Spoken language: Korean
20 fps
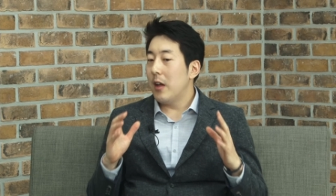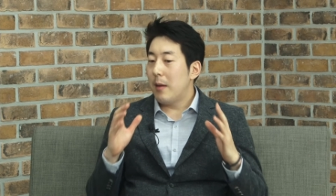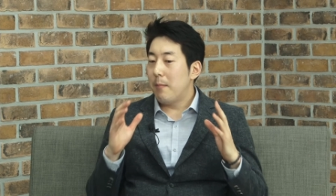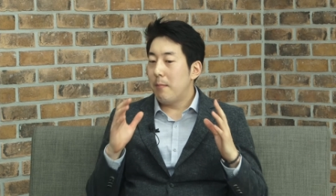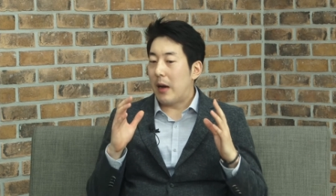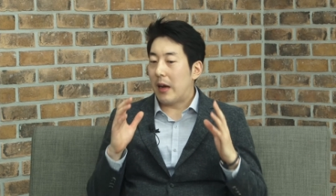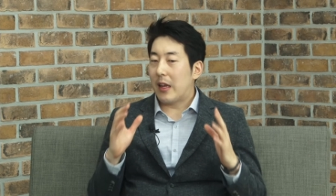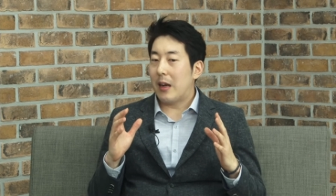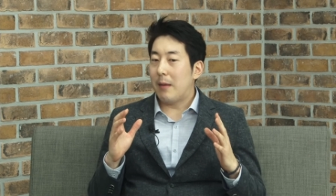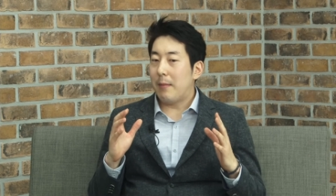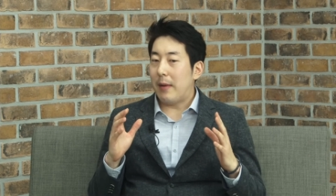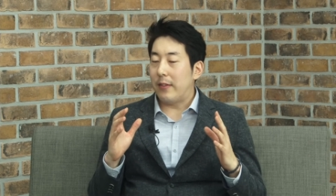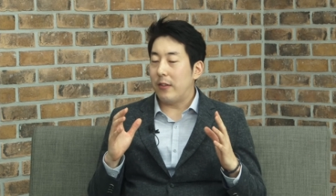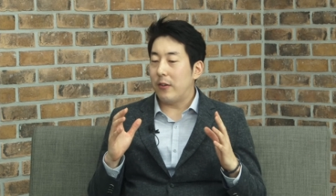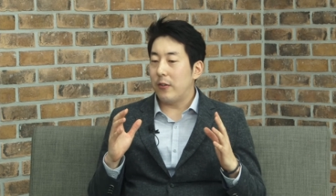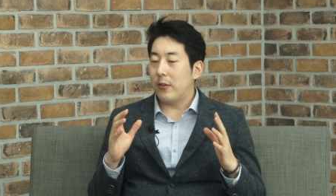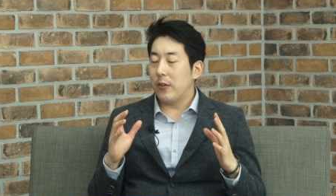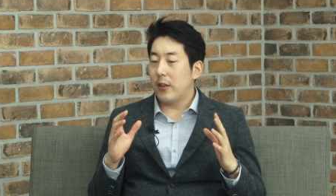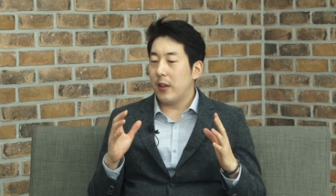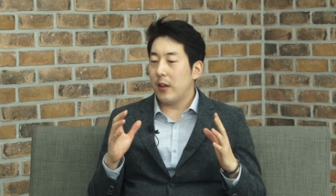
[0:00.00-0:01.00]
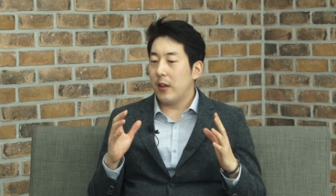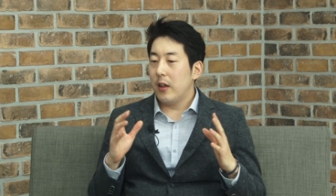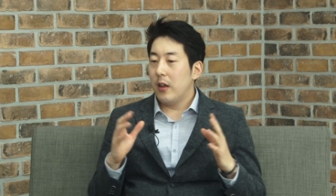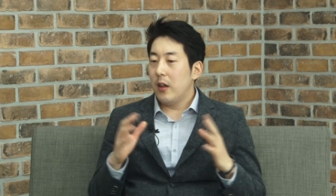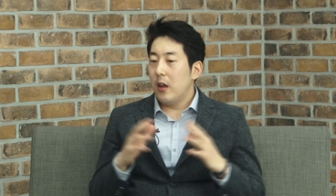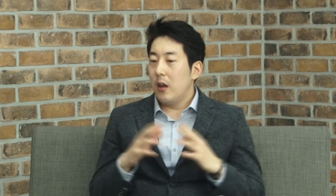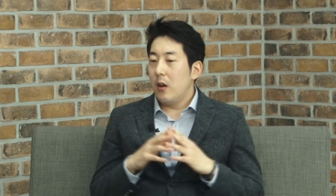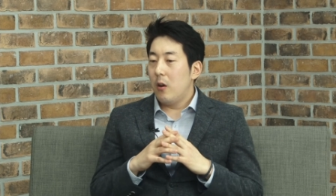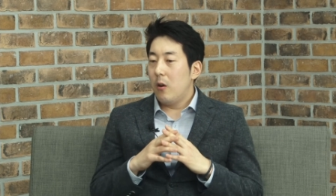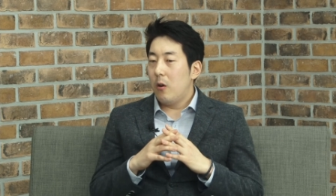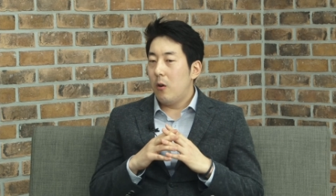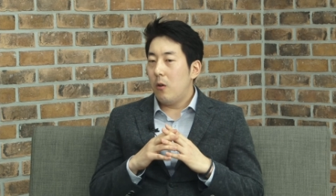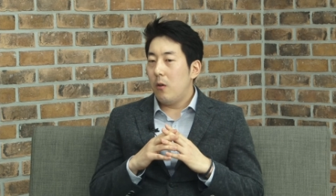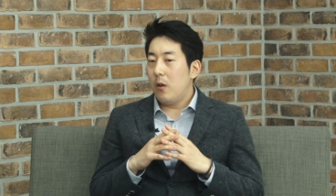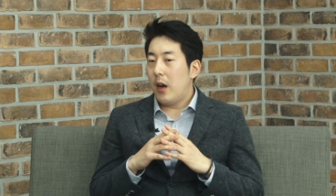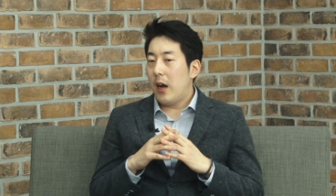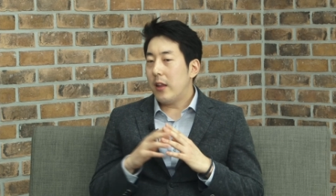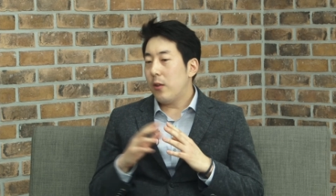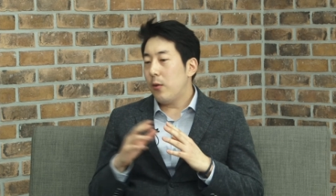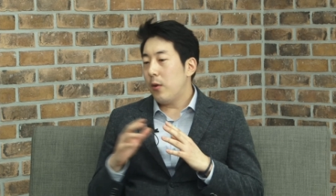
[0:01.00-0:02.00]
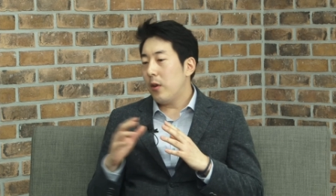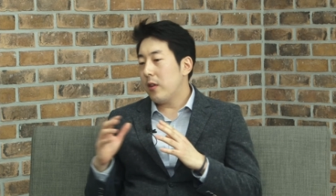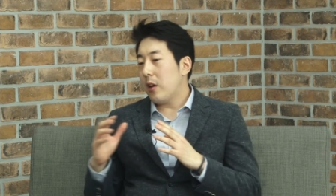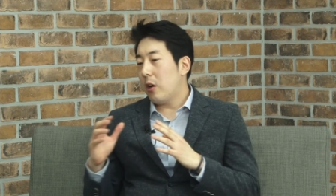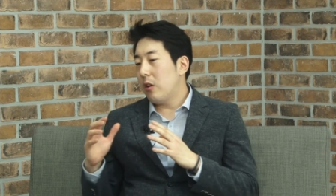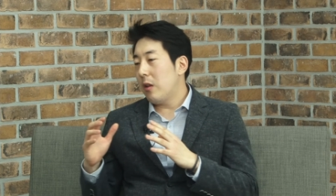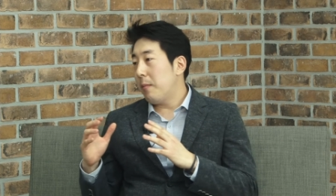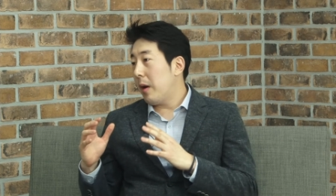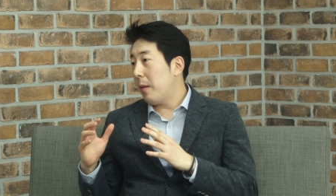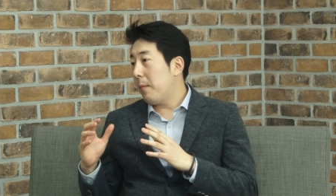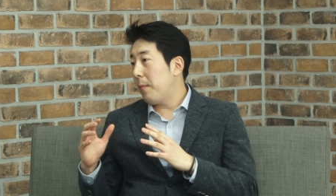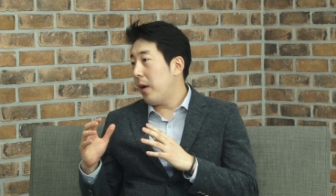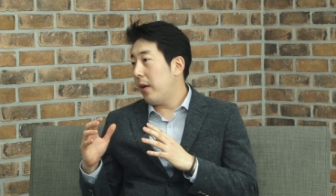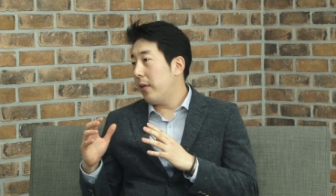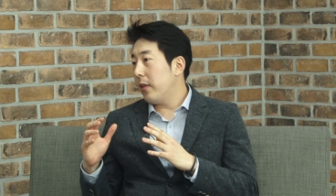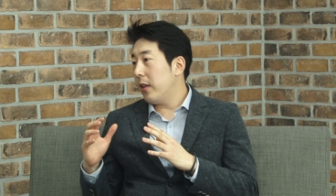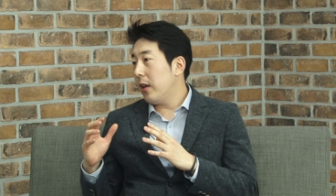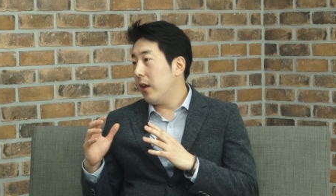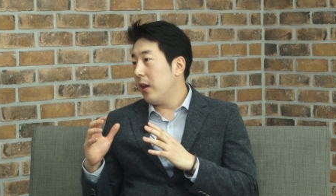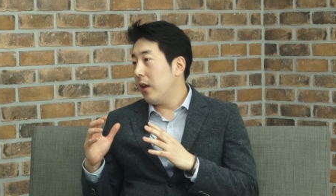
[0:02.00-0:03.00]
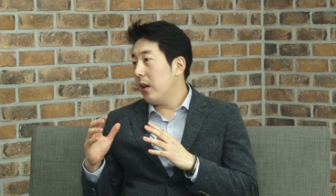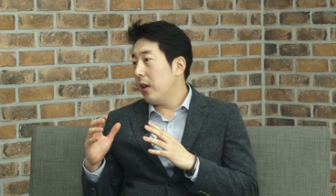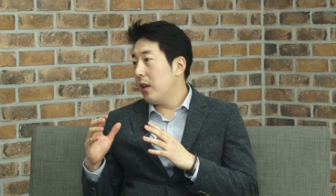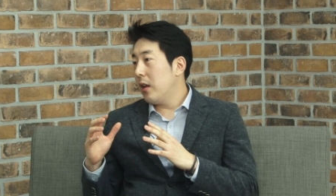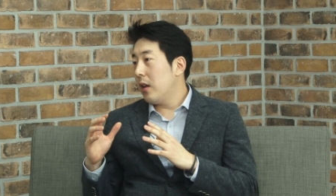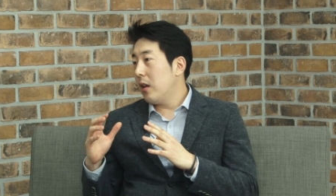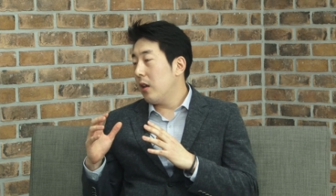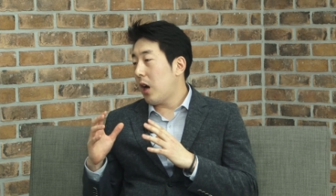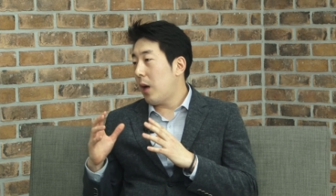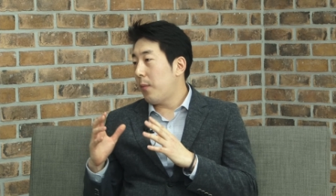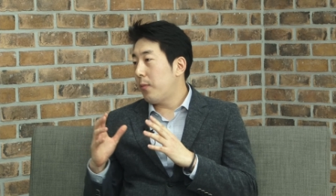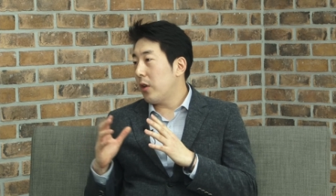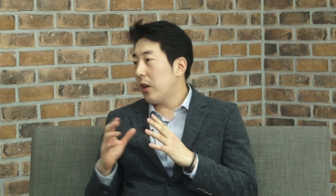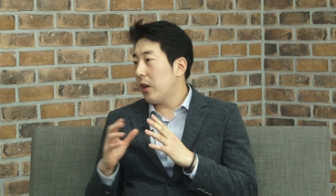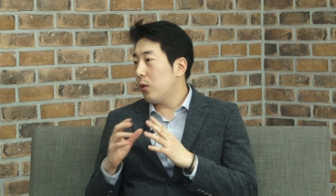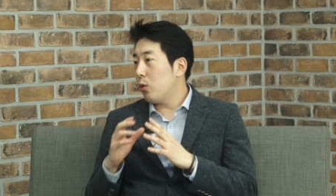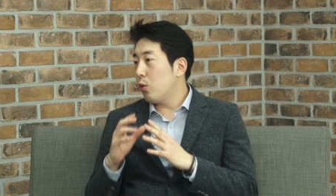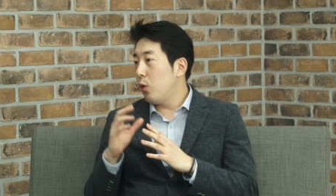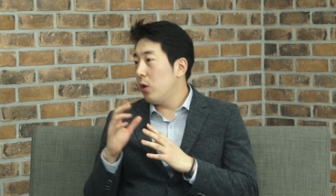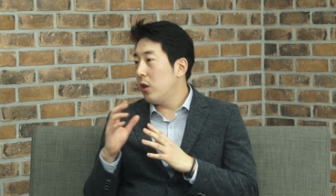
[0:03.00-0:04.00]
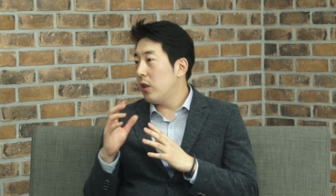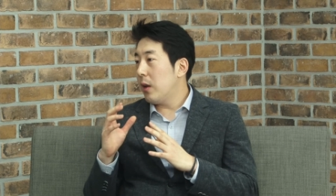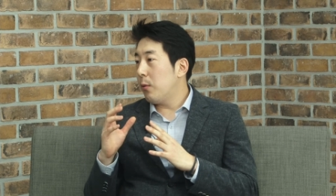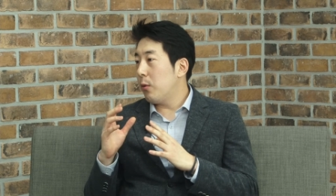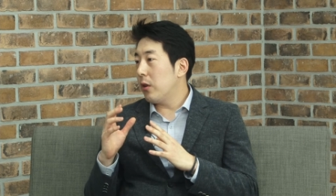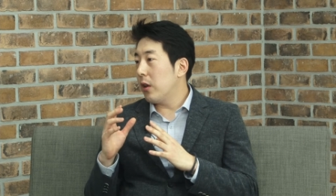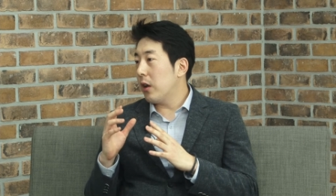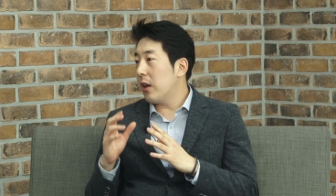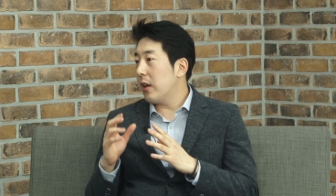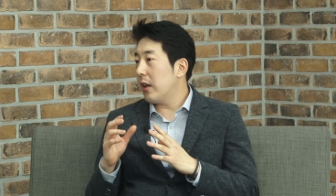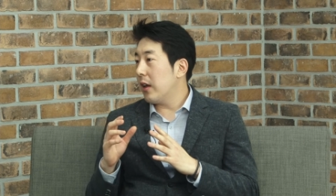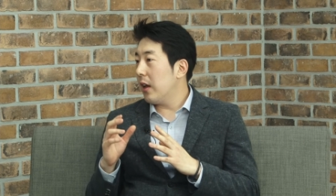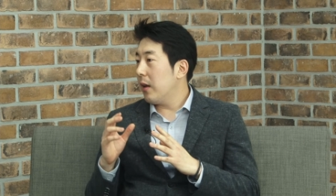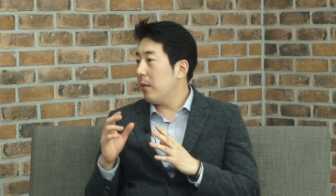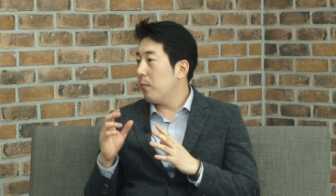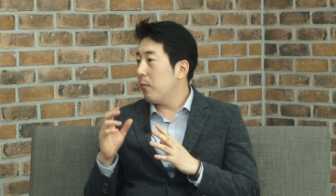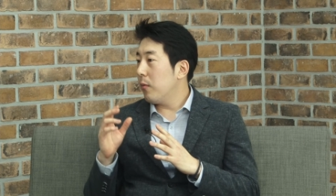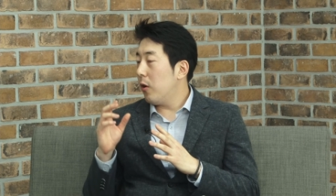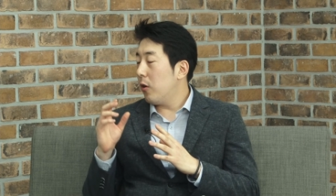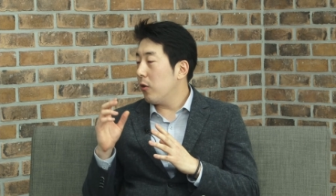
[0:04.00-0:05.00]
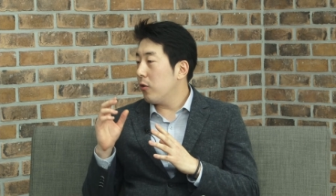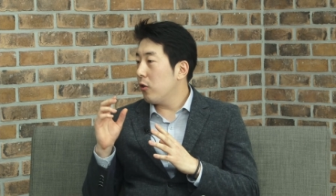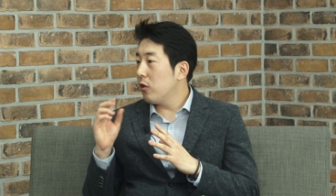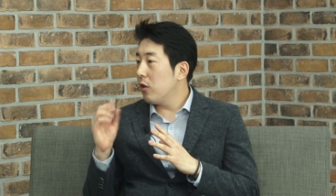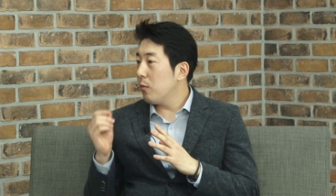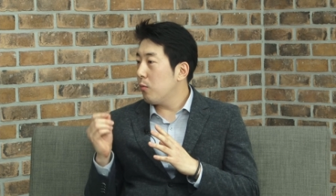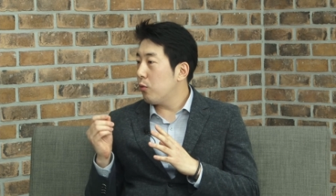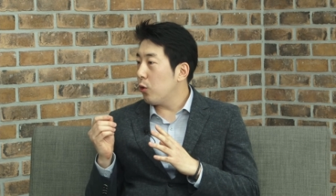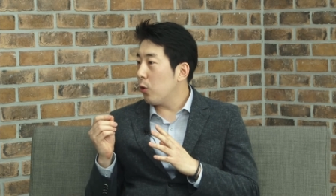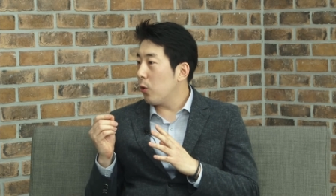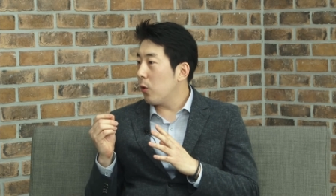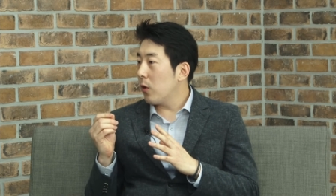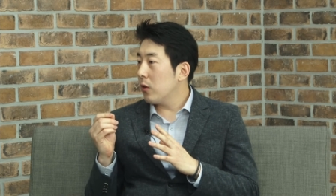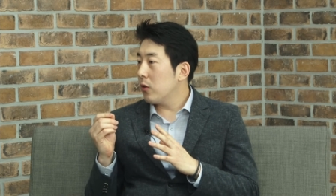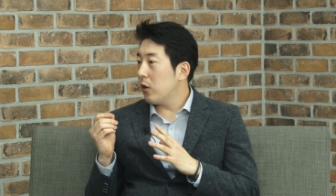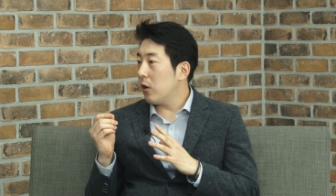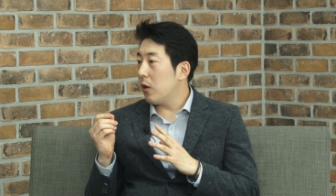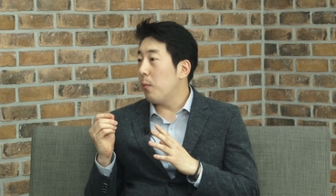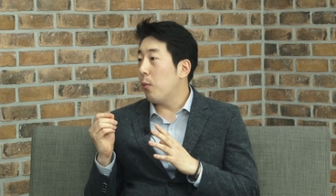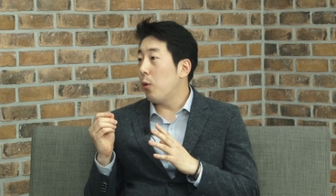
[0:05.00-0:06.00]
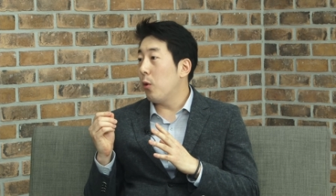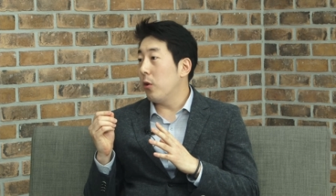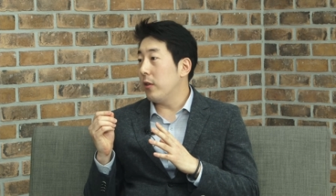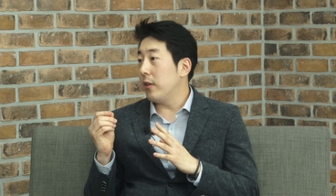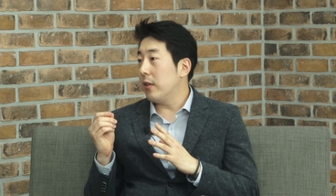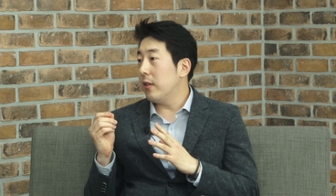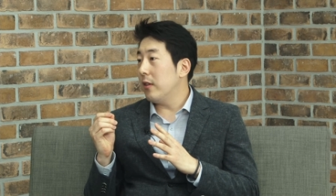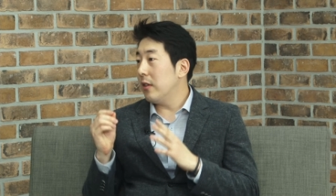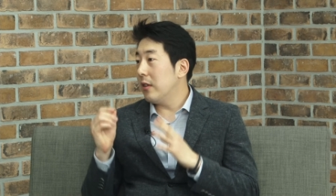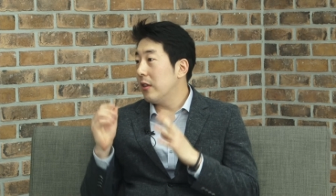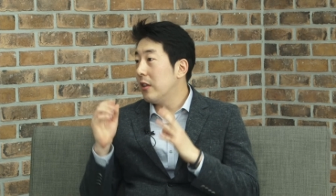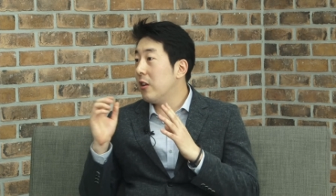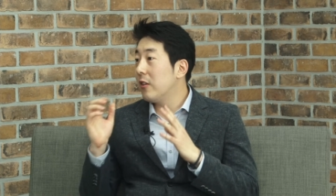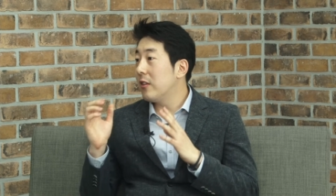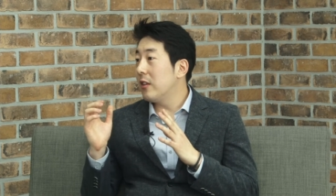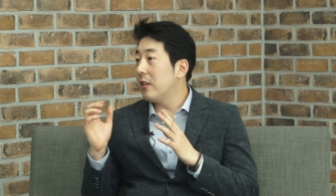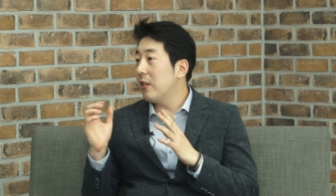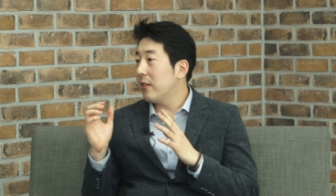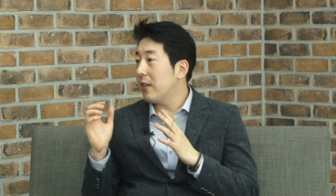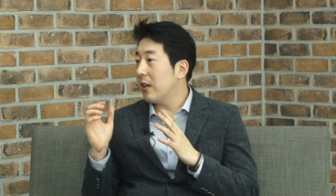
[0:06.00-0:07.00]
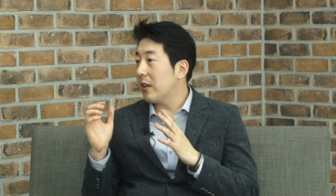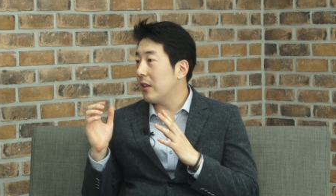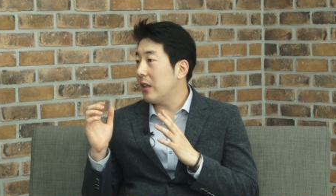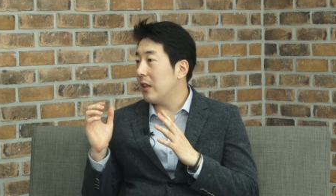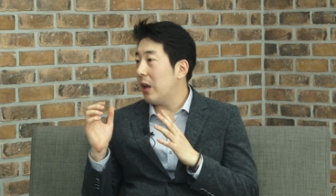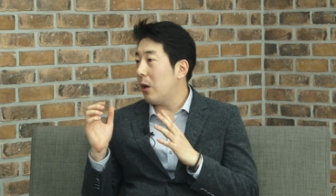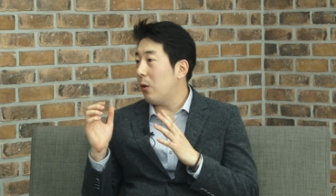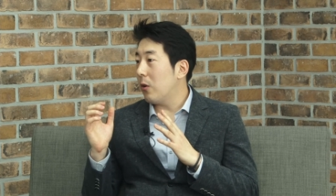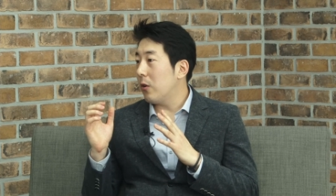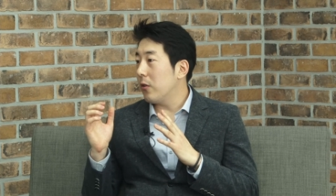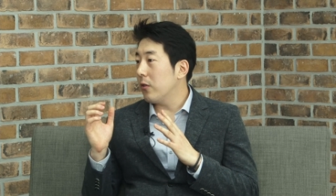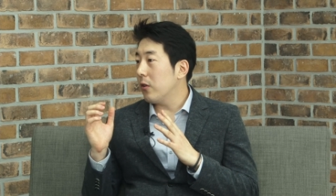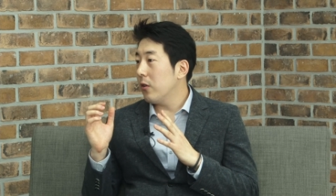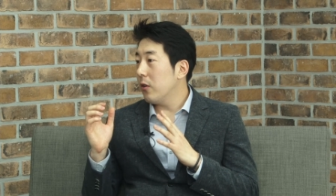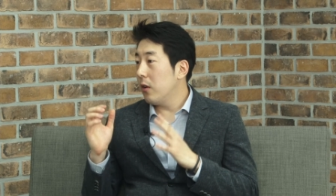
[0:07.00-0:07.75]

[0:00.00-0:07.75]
만 개를 만들었는데 어 하드웨어 자원은 빵빵한데 갑자기 돌리다 보니까 이게 어, 성능 부족처럼 보여지는 느려진 현상들이 나온 거죠.